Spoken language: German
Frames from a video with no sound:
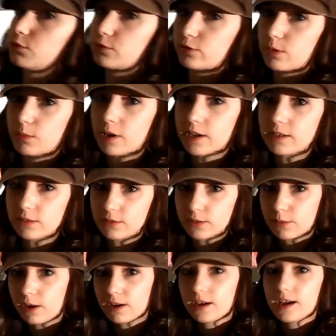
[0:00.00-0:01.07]
gut vorbereitet wie
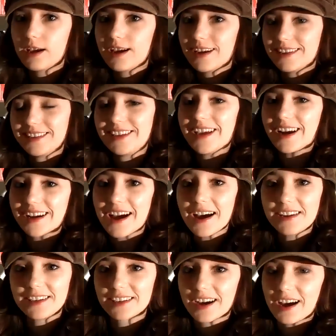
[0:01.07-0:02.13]
immer, die
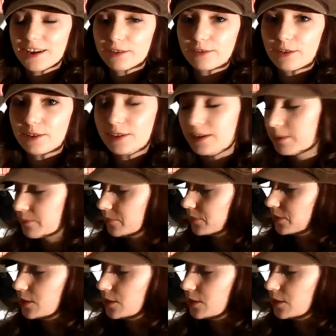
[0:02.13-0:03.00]
Arkadien-Reihe von ihm.